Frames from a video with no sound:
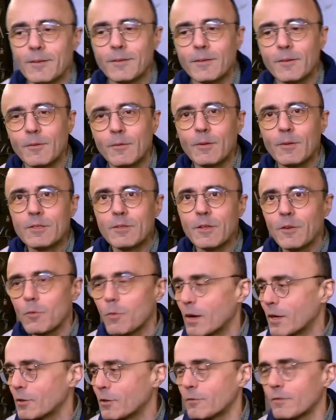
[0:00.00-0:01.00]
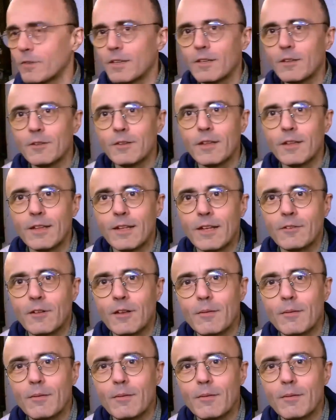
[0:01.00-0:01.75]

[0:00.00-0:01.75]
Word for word: Questo è il quarto video dedicato alla